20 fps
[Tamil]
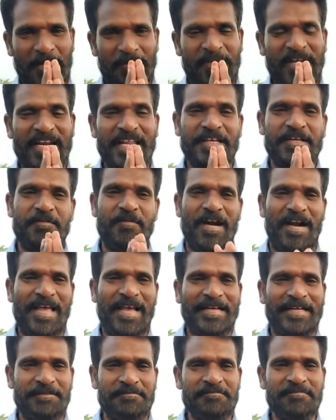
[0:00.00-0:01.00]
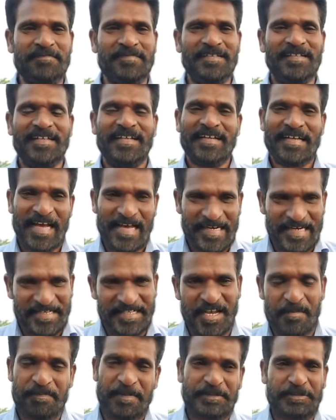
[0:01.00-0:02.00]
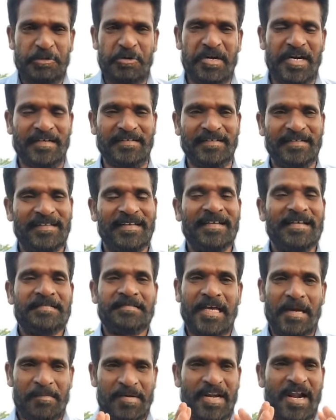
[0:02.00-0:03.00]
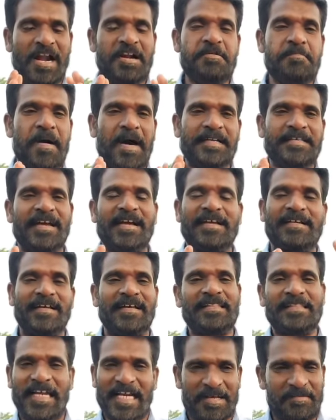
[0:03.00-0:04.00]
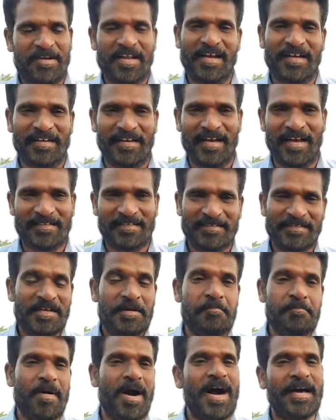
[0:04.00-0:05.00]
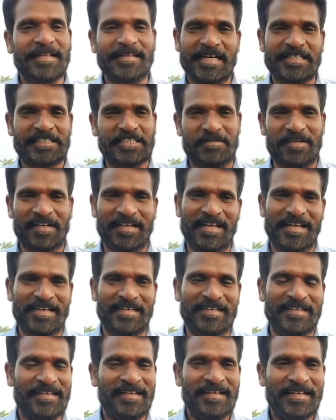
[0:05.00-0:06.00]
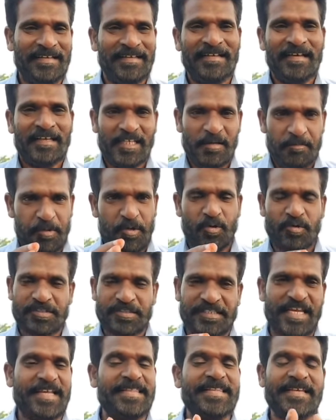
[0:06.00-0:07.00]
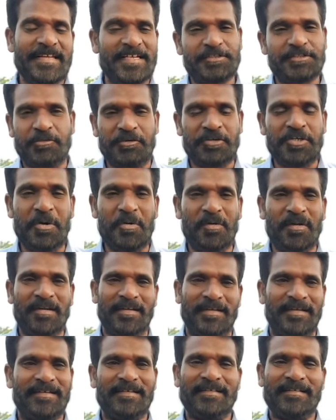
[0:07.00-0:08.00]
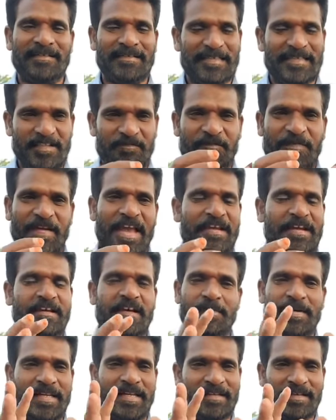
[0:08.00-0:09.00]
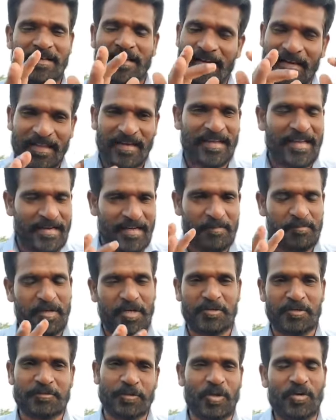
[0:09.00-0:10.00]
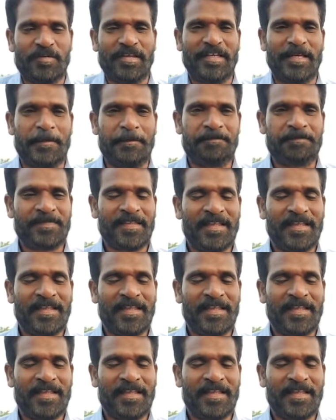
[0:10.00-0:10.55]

நண்பர்களுக்கு வணக்கம் நான் எட்டியப்ப சோழன் தமிழ்நாடு பாஜக தலைவராகிறார் மாரிதாஸ் அவர்கள் இப்படி ஒரு செய்தியை நான் சொன்ன உடனே இது ஃபேக் அப்படின்னு நிறைய நண்பர்களும் சொல்லுவீங்க